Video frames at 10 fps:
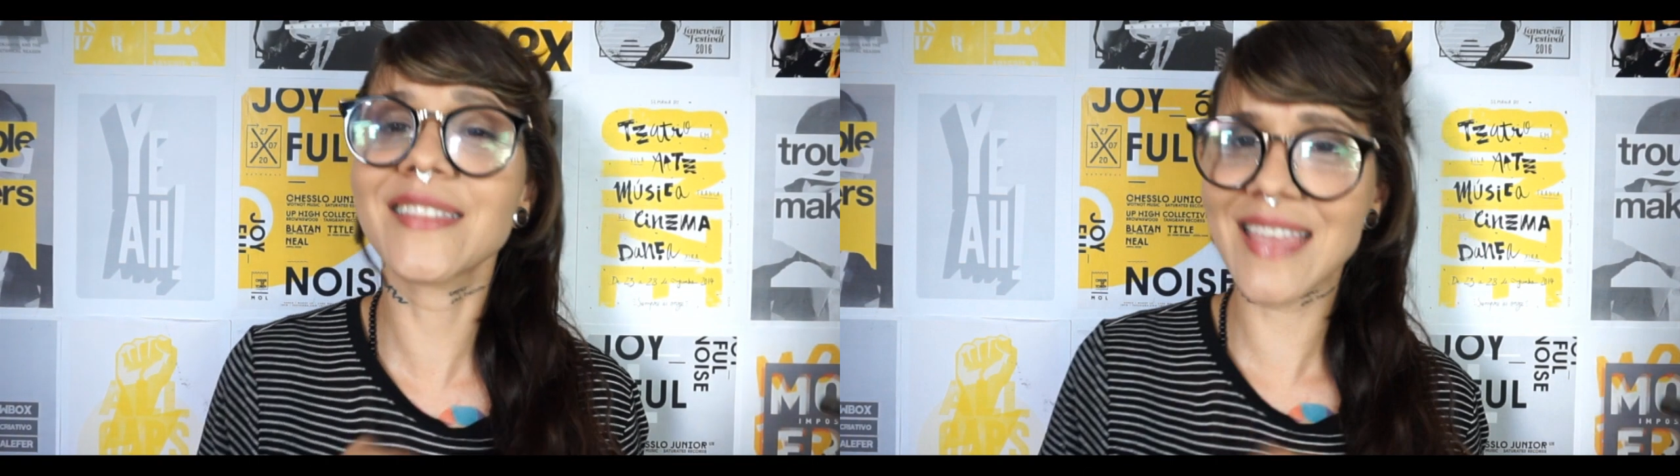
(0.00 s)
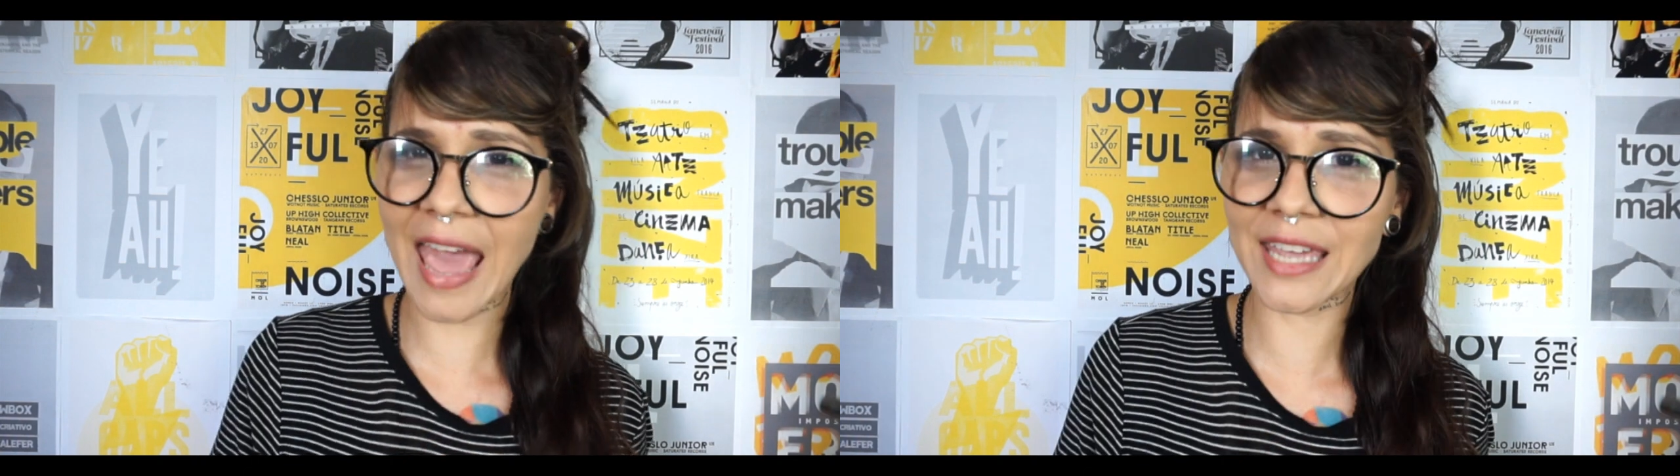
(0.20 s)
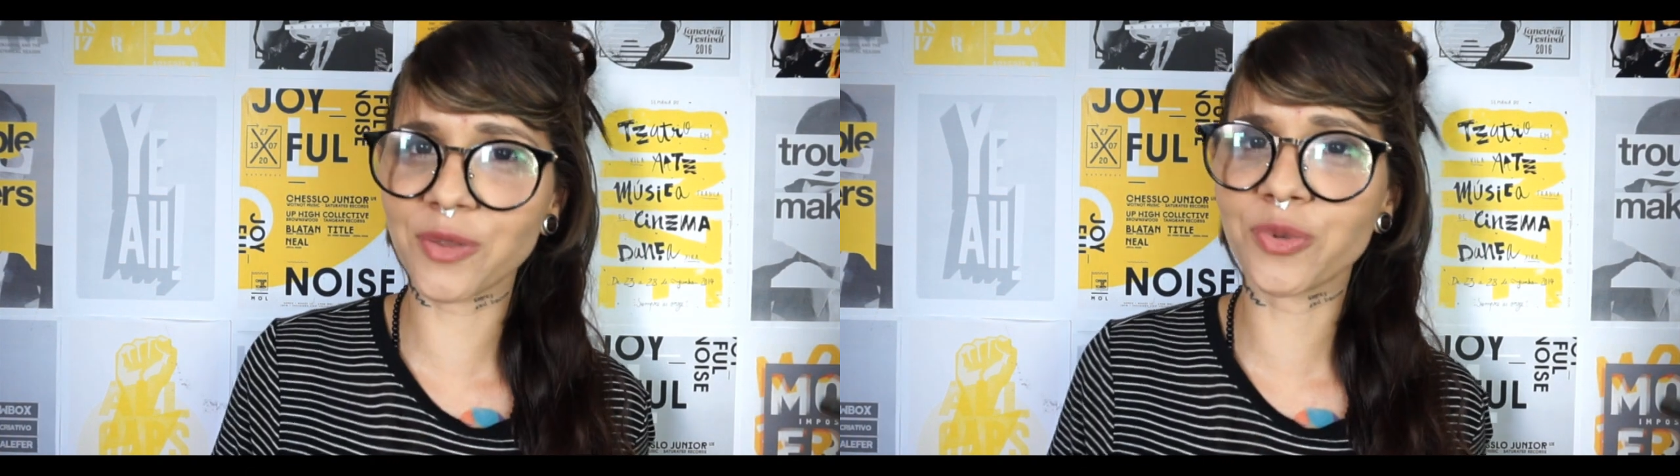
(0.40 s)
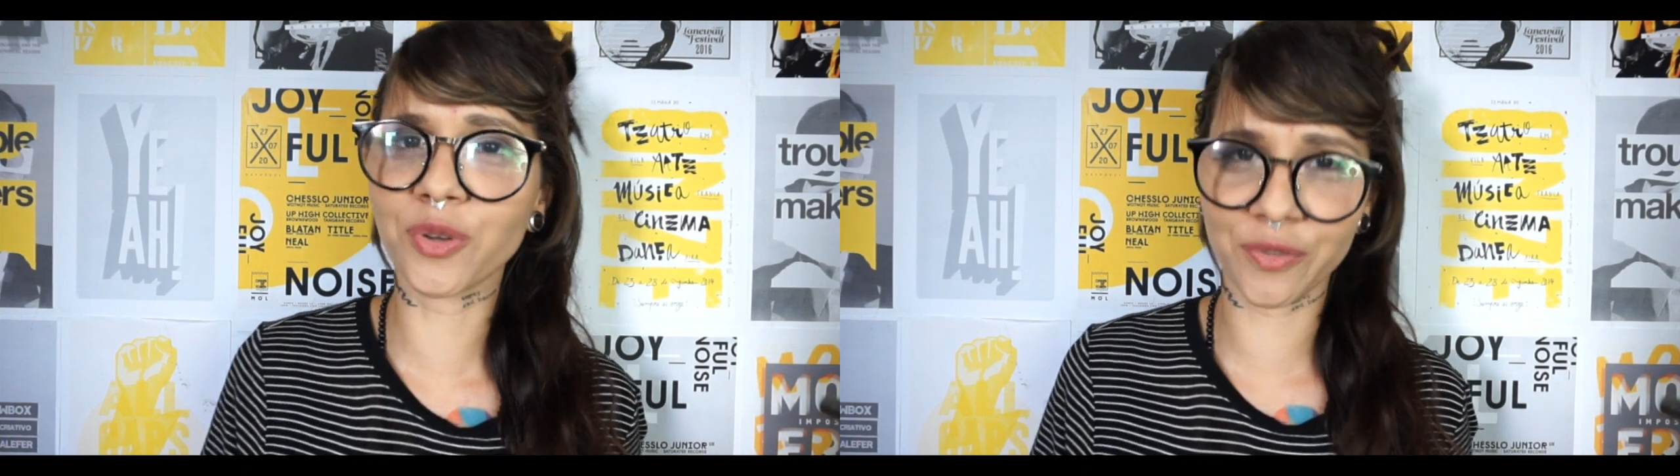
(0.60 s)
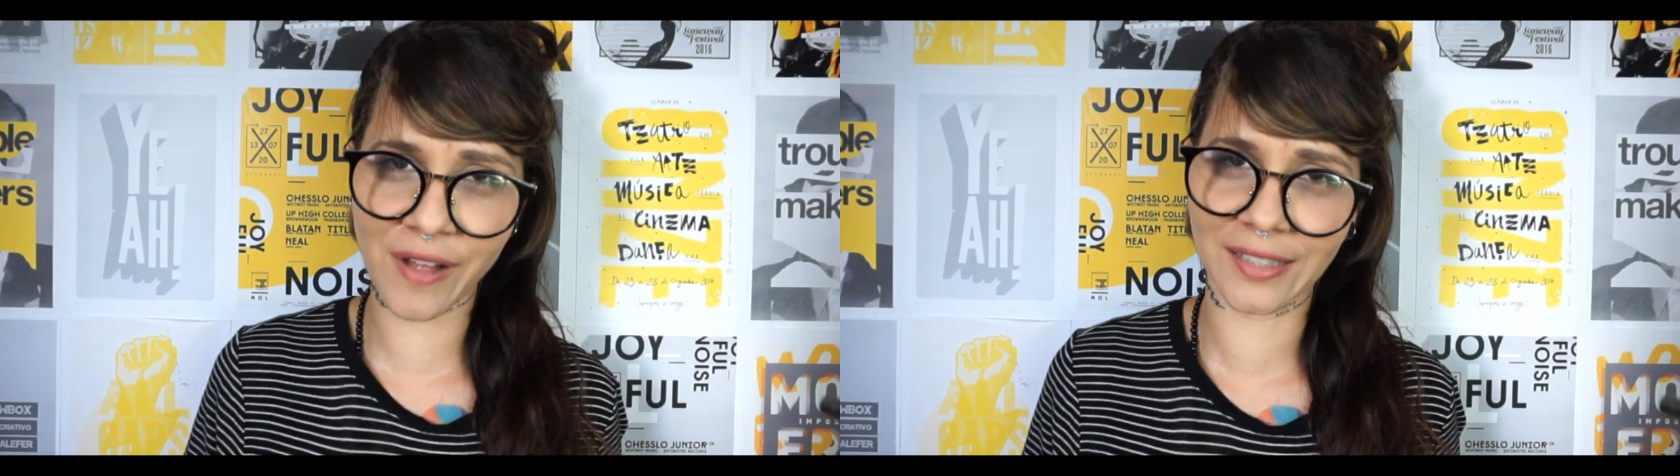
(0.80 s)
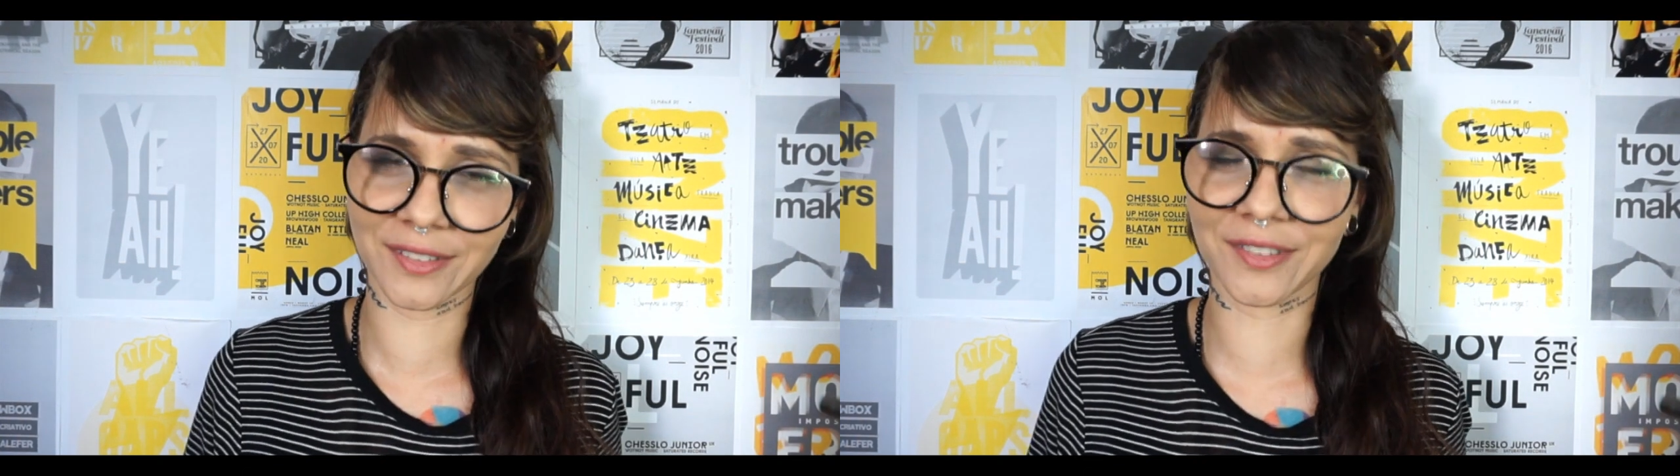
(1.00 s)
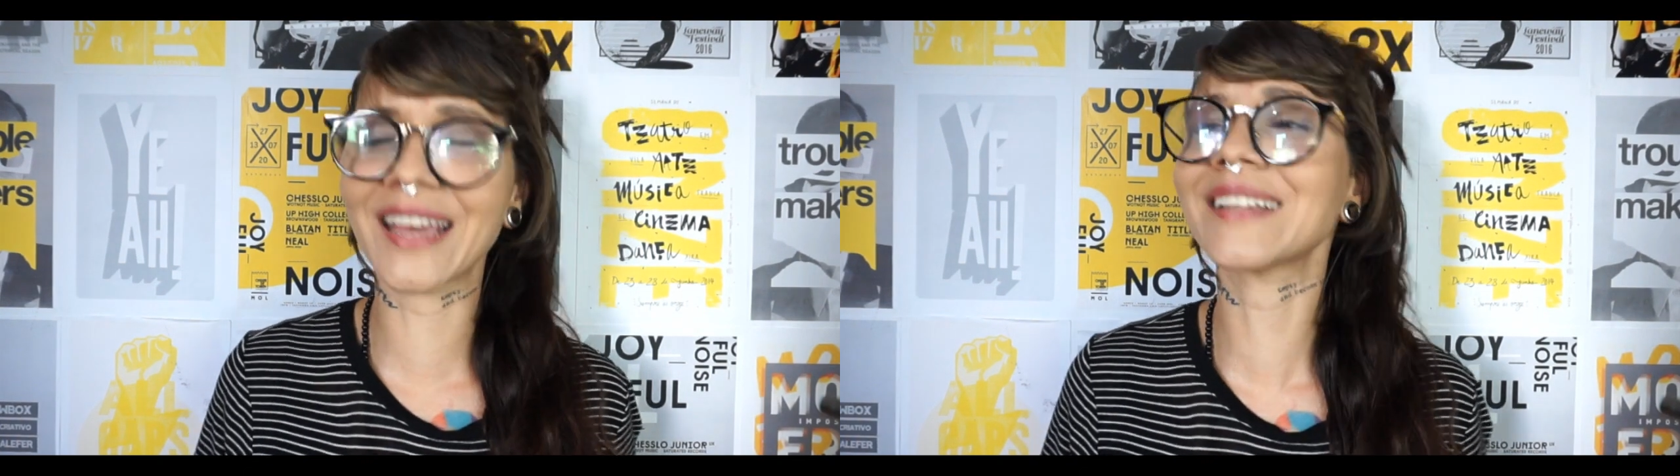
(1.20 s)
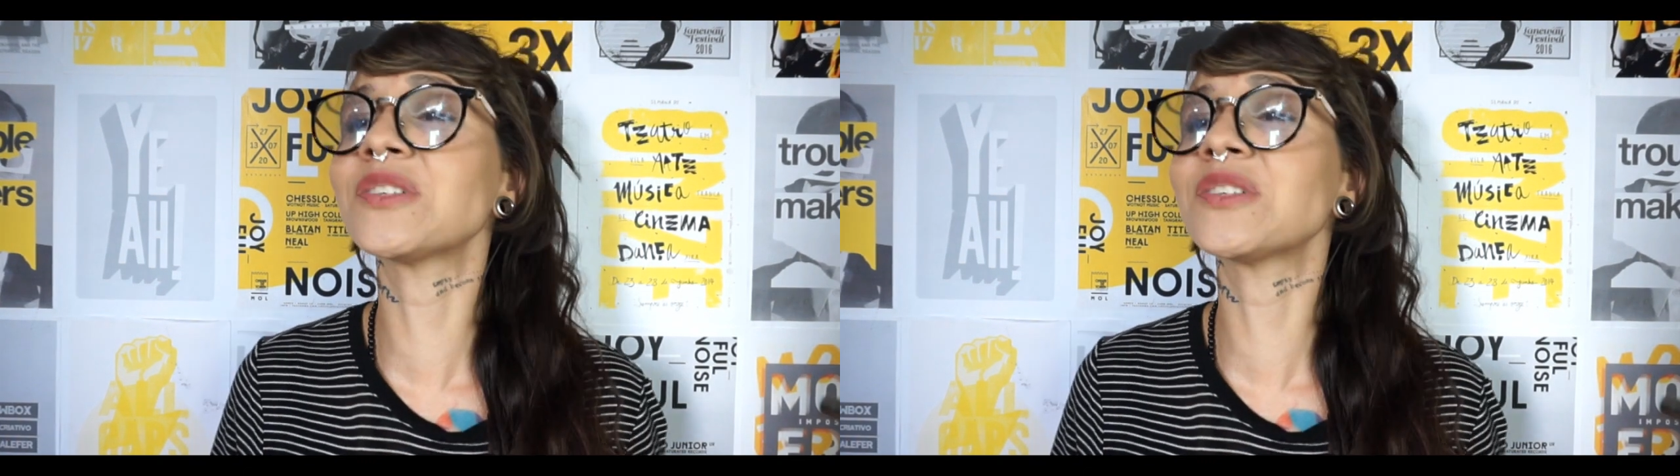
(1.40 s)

ideia do que eu tô falando, né?